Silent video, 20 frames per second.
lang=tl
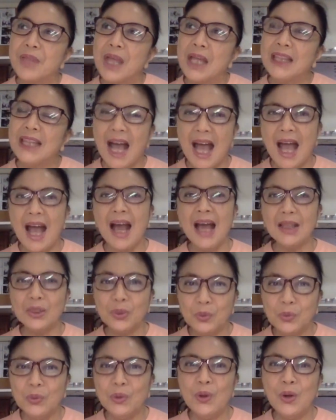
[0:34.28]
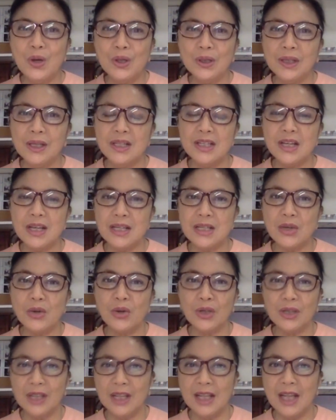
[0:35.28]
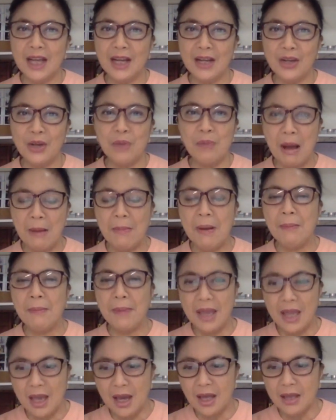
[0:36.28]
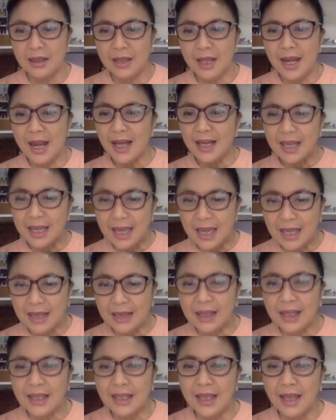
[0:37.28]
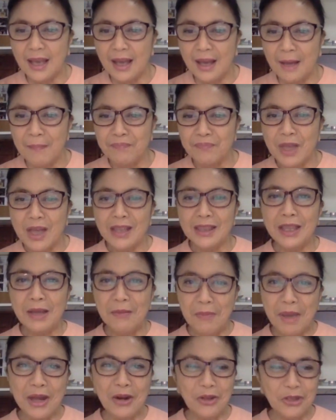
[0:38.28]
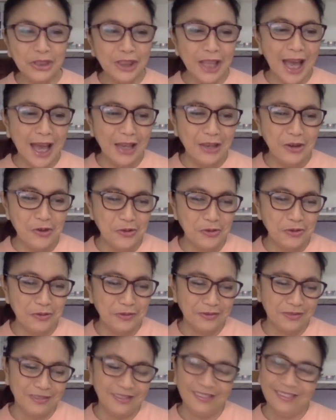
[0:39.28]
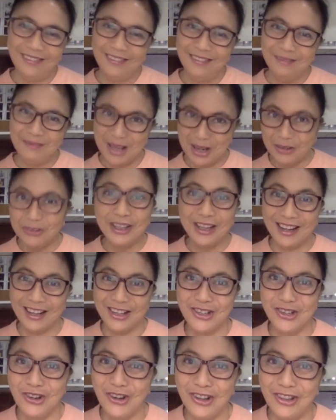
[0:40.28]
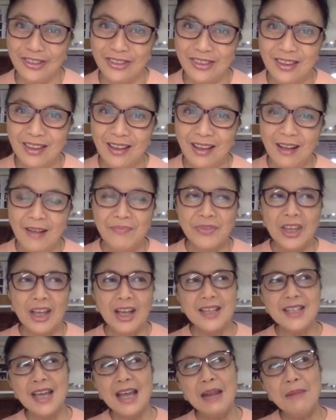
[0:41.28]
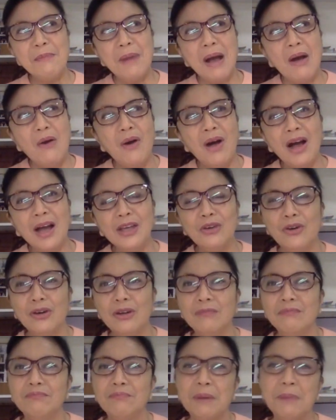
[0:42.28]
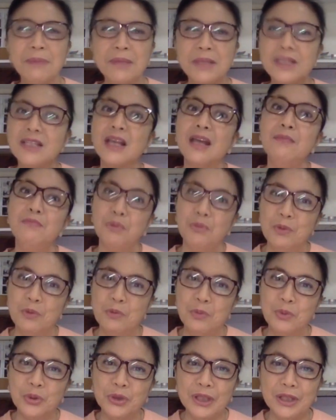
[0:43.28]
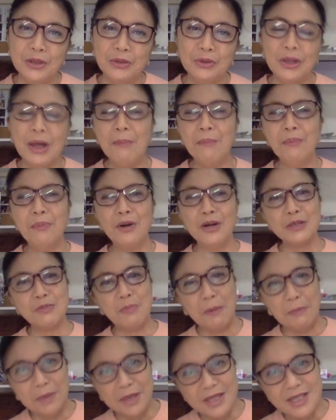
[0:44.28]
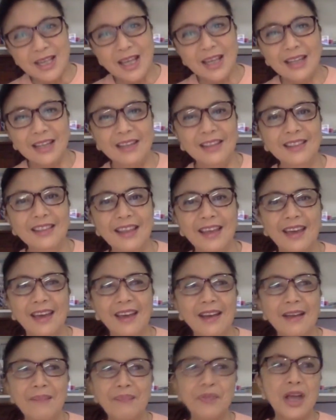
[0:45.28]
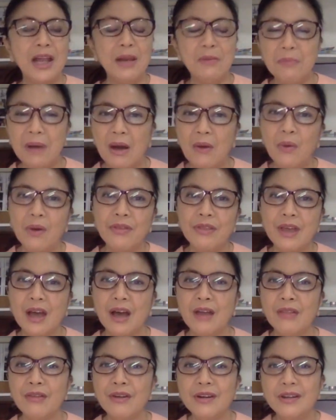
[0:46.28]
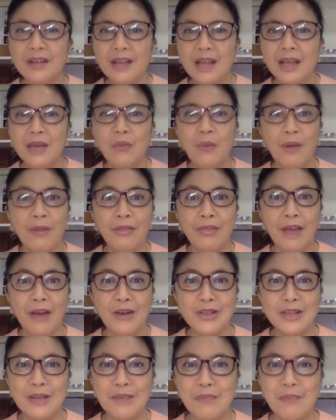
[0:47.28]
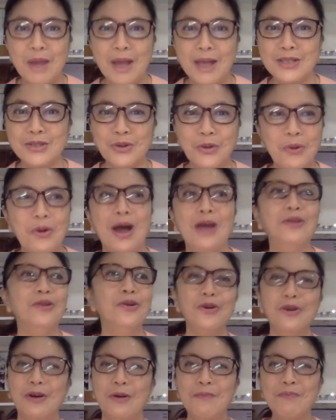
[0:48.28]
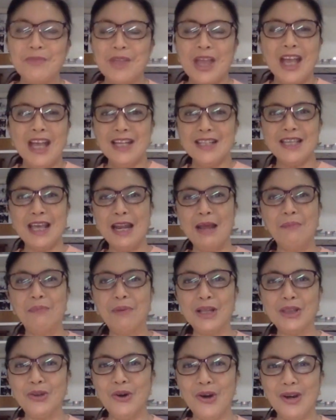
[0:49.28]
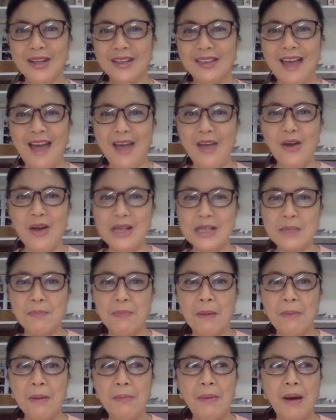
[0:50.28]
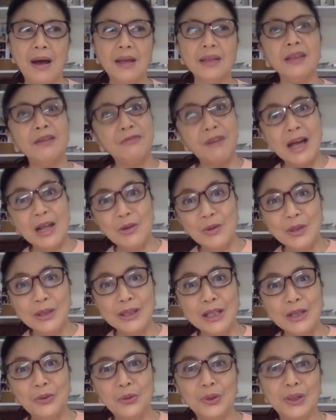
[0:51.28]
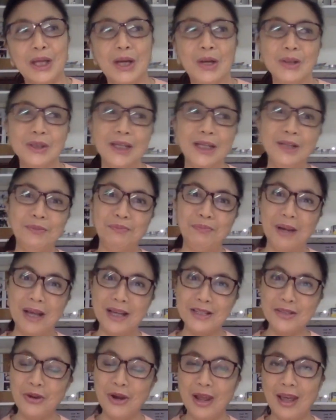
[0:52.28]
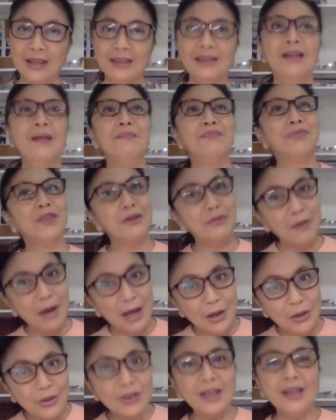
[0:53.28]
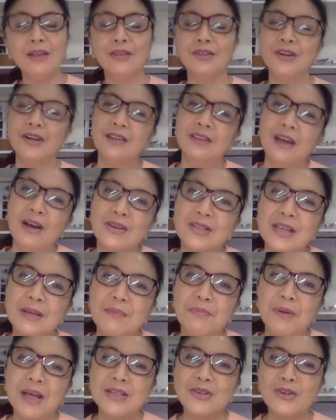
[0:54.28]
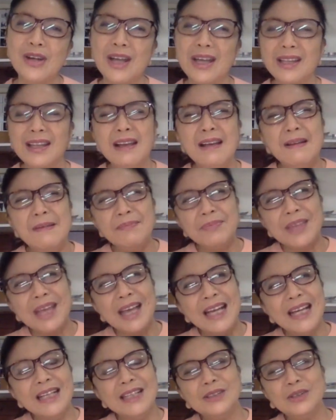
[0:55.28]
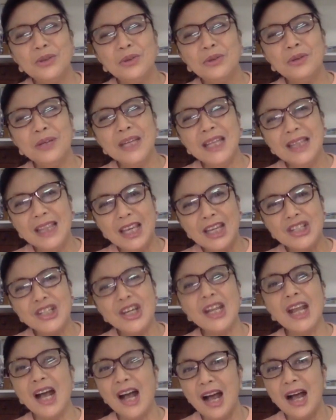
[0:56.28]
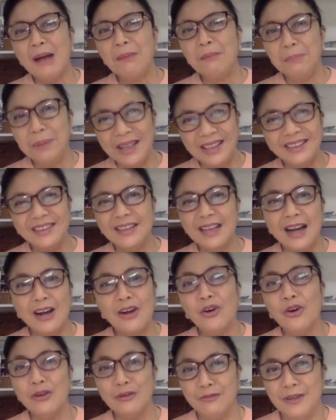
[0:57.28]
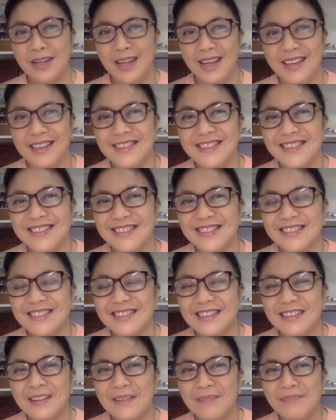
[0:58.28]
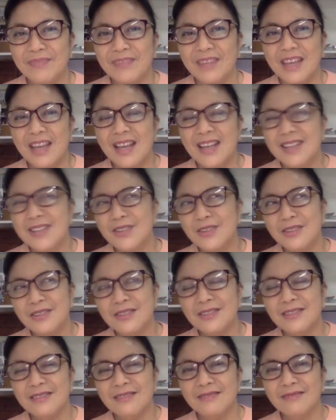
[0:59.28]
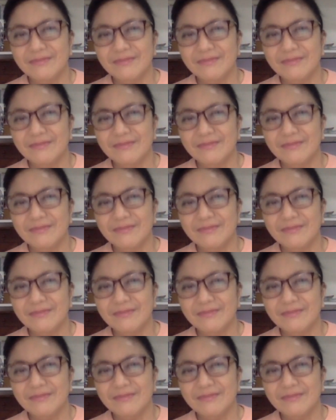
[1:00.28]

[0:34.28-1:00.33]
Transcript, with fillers: nakakatulong din siya sa ordinaryong mamamayan na nakikita niya na meron tayong, meron direksyon. Kasi halimbawa ngayon, paminsan bumubuti yung numbers, paminsan hindi. Halimbawa the other day, 1,000 plus. So ano, celebratory tayo kasi pababa. The following day, 2,000 plus ulit. The following day, 3,000 plus ulit. So hindi siya nakaka-build ng confidence parang parang